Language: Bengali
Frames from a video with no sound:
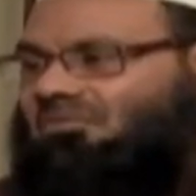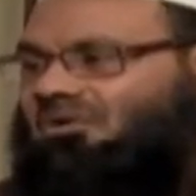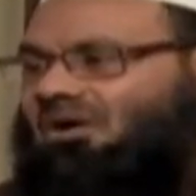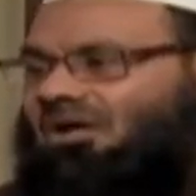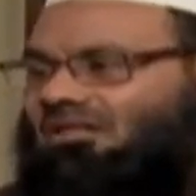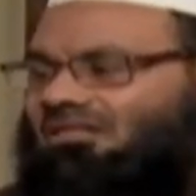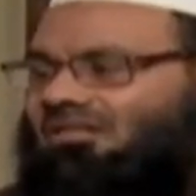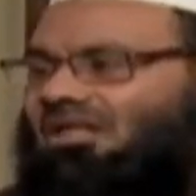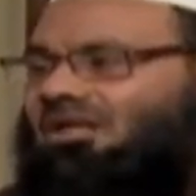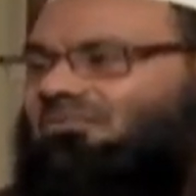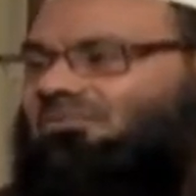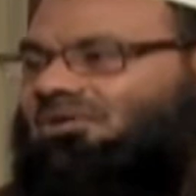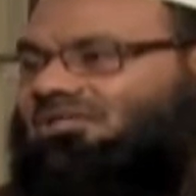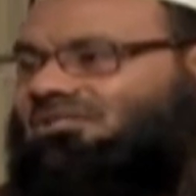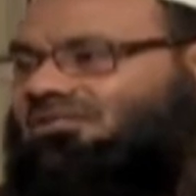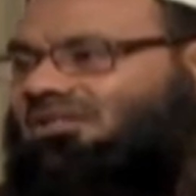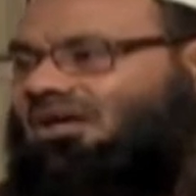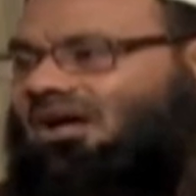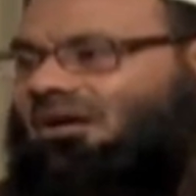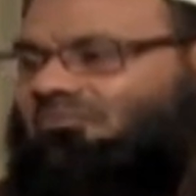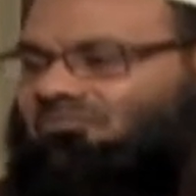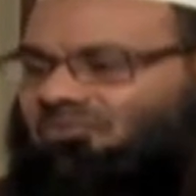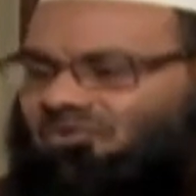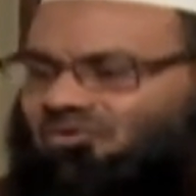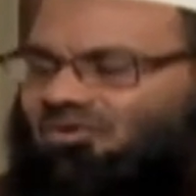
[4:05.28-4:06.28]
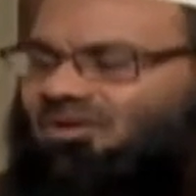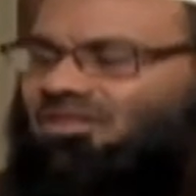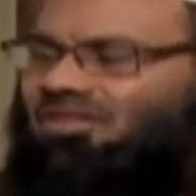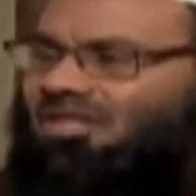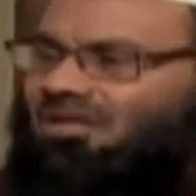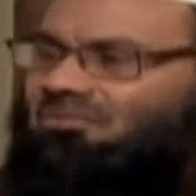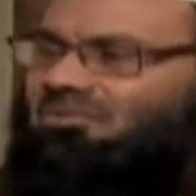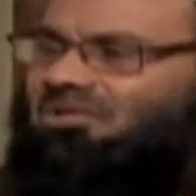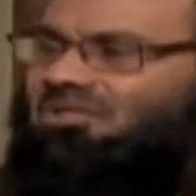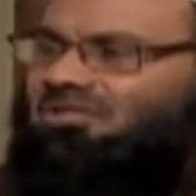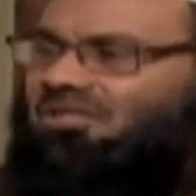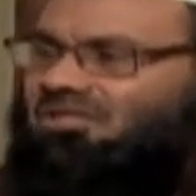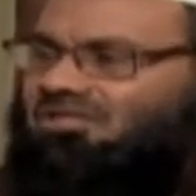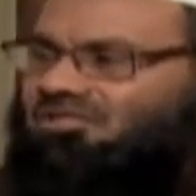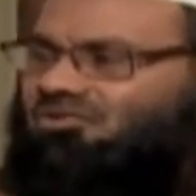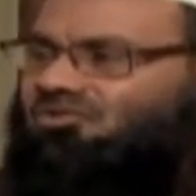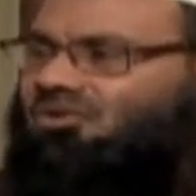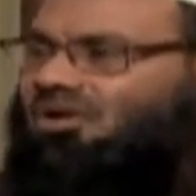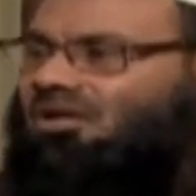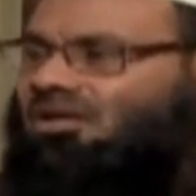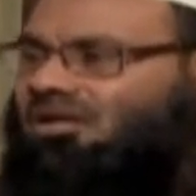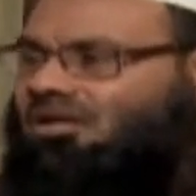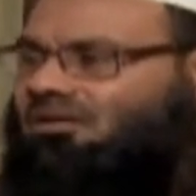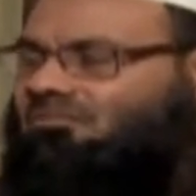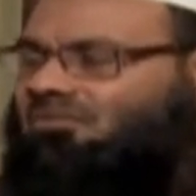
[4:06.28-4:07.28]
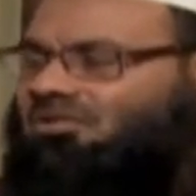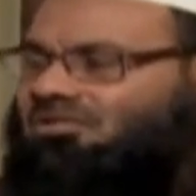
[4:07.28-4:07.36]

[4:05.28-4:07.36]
এবং আল্লাহর বান্দা আপনিও আল্লাহর বান্দা সেও আল্লাহর